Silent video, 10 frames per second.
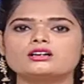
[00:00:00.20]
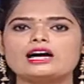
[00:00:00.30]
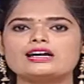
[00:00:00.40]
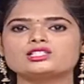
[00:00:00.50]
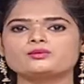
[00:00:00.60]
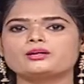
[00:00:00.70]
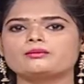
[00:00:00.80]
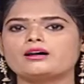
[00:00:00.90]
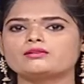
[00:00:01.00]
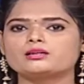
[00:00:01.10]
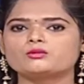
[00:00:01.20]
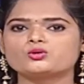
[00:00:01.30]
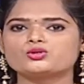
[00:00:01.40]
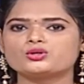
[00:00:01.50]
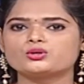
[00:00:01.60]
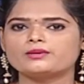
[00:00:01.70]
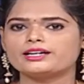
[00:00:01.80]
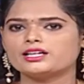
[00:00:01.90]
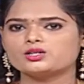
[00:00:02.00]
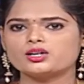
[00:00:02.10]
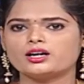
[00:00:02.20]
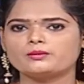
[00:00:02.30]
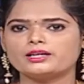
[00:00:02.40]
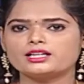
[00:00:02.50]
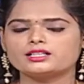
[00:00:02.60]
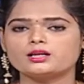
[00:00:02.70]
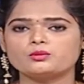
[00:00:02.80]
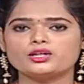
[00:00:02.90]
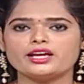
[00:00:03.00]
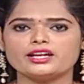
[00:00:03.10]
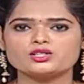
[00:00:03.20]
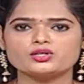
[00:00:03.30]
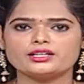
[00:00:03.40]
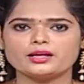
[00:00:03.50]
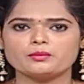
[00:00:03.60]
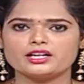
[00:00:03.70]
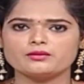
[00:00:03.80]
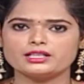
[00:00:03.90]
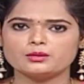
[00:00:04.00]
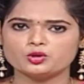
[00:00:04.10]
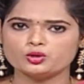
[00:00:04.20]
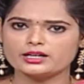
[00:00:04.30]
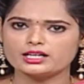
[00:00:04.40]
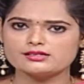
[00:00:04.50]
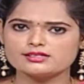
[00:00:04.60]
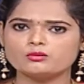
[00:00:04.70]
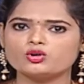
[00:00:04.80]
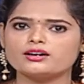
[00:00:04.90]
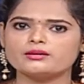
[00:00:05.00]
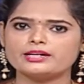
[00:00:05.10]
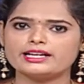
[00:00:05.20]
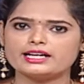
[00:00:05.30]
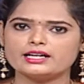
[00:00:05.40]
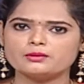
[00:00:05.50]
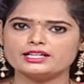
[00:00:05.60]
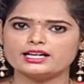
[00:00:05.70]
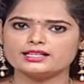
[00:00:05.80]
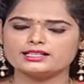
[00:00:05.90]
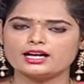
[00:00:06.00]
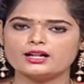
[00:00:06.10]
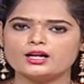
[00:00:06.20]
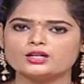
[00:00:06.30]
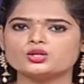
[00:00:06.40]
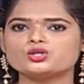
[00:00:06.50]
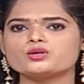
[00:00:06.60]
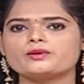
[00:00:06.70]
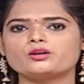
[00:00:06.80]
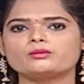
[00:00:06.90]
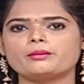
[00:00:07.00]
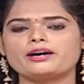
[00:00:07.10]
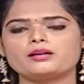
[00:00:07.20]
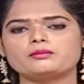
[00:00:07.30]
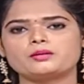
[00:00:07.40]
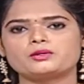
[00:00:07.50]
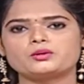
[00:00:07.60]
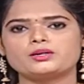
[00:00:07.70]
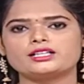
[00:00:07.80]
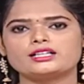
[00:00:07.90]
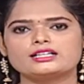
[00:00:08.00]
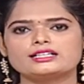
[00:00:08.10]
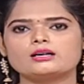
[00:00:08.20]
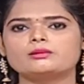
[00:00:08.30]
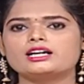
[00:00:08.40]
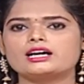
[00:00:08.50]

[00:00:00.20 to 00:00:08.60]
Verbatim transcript: காஞ்சிபுரம் மாவட்டம் குன்றத்தூர் வட்டாட்சியர் அலுவலகத்தில் புதிய ரேஷன் அட்டை பெற வந்த பொதுமக்கள் சமூக இடைவெளியை கடைபிடிக்காததால் தொற்று பரவும் அபாயம் ஏற்பட்டுள்ளது தமிழக